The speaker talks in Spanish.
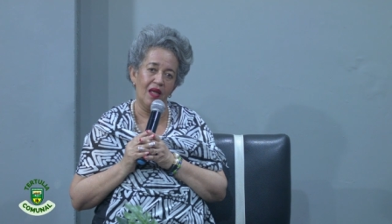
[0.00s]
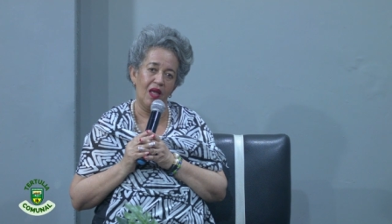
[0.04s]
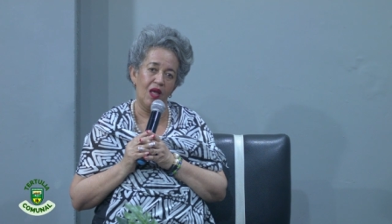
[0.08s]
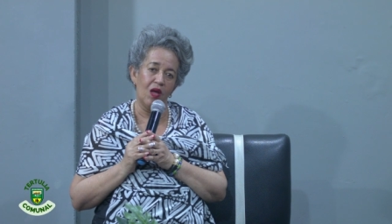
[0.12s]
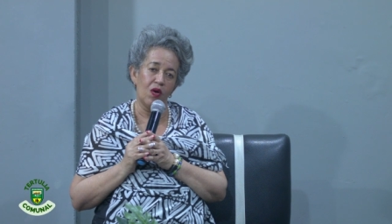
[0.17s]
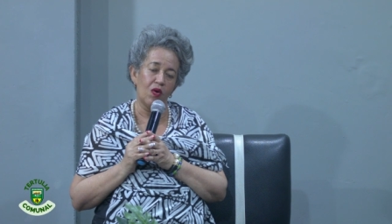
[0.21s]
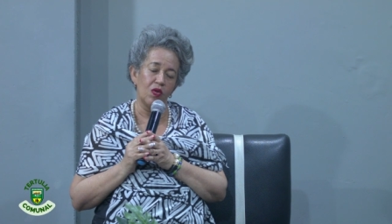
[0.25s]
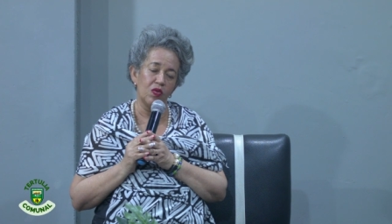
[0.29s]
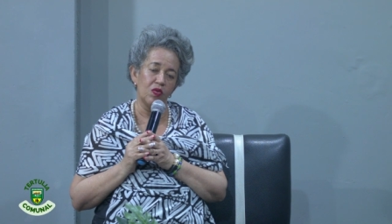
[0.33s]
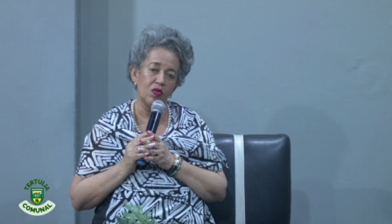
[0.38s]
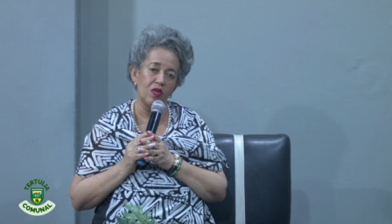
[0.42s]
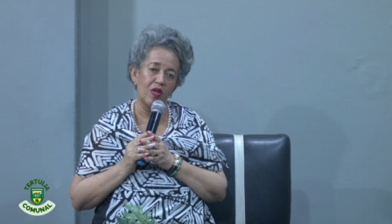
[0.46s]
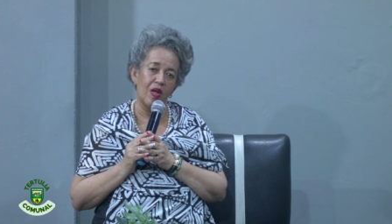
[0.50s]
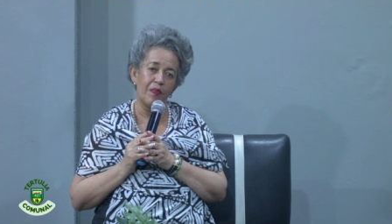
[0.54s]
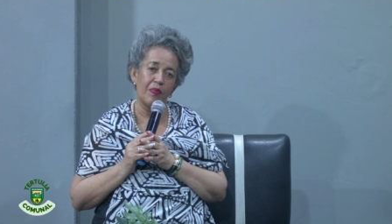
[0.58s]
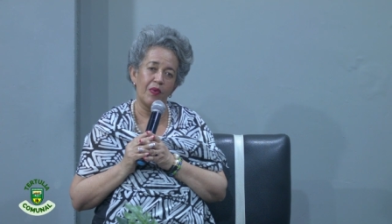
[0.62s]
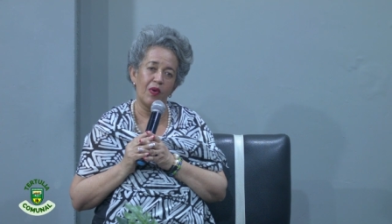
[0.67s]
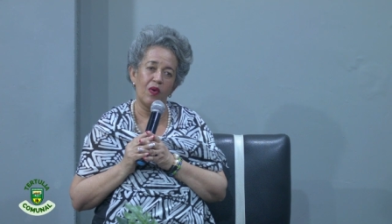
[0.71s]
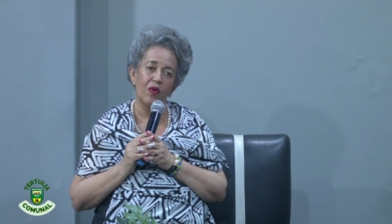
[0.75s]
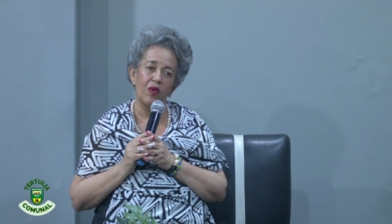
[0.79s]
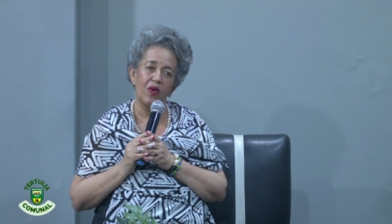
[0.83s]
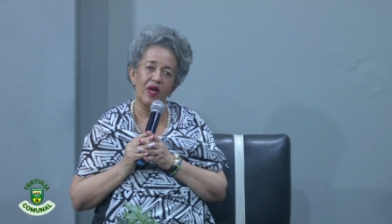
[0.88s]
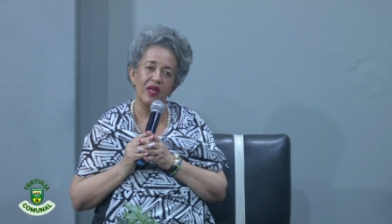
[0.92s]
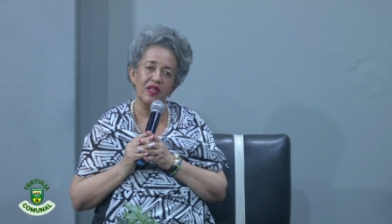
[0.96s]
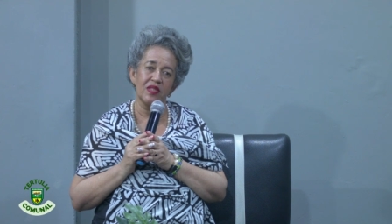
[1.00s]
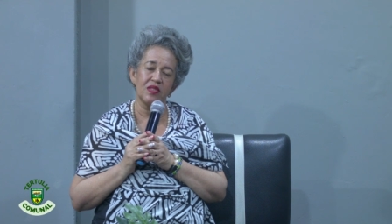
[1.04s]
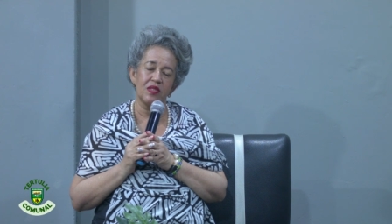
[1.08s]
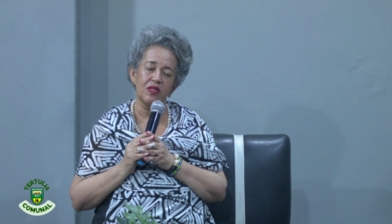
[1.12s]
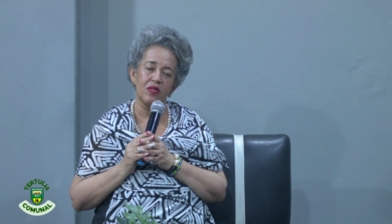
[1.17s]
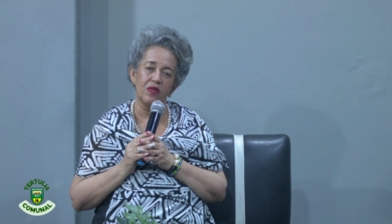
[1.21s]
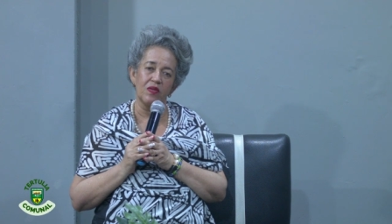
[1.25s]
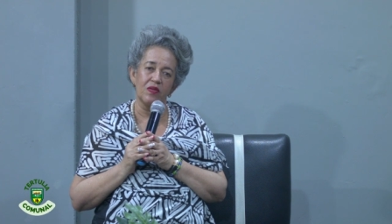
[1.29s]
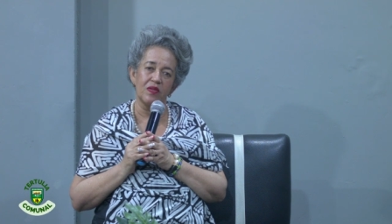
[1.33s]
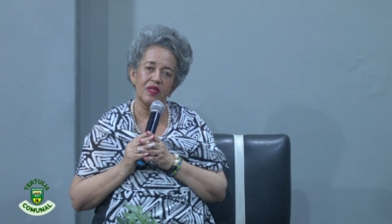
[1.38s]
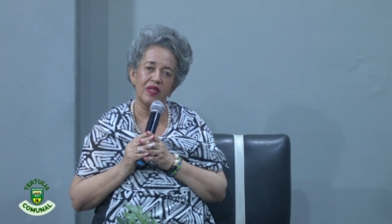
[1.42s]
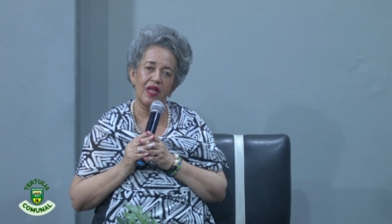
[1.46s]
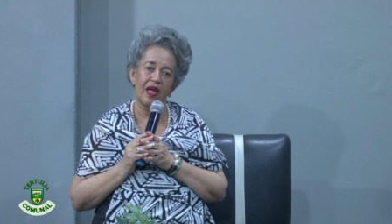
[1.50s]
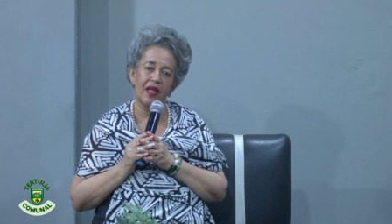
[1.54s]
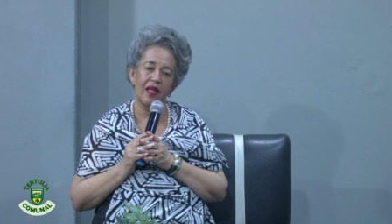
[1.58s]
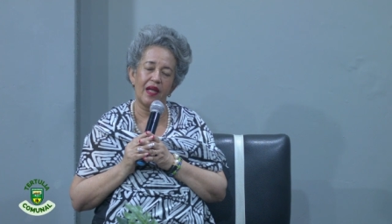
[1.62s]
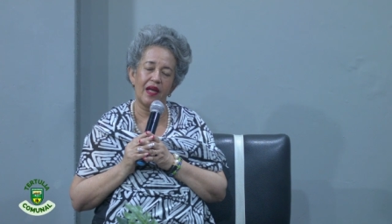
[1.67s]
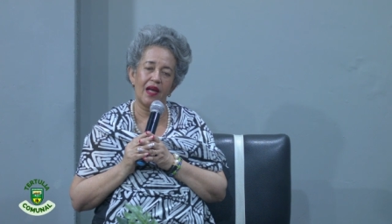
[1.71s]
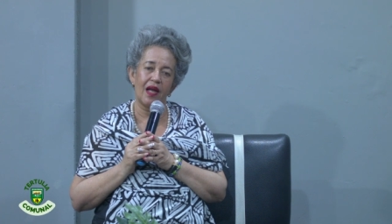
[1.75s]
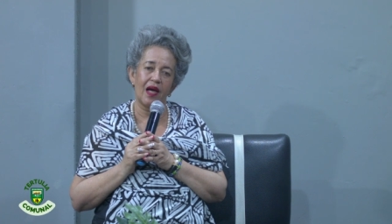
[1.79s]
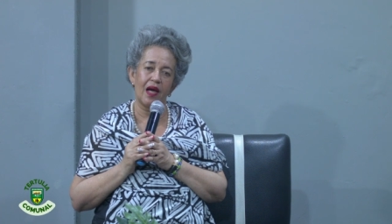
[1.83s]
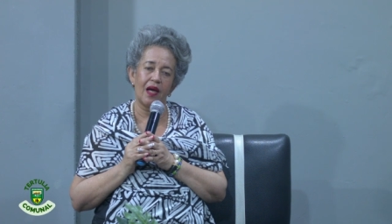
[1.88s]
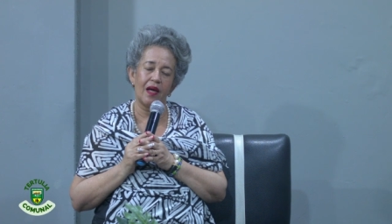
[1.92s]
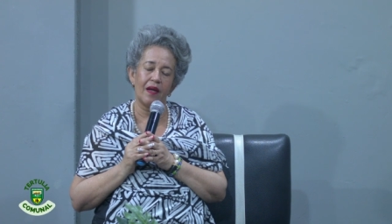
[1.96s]
y con una prolongación
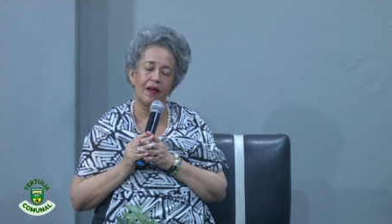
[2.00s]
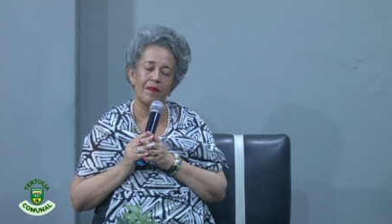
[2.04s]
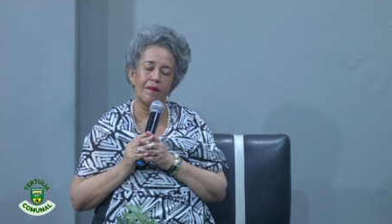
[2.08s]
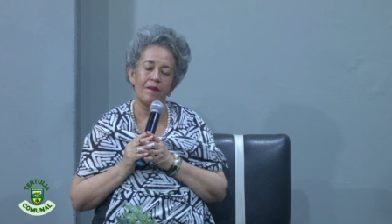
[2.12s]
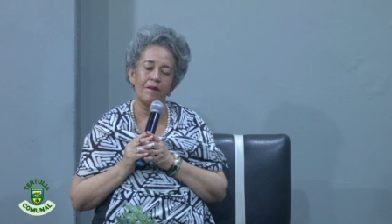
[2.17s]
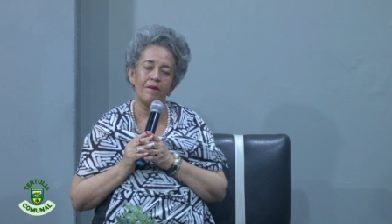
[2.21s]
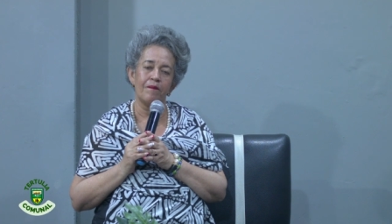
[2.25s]
dada la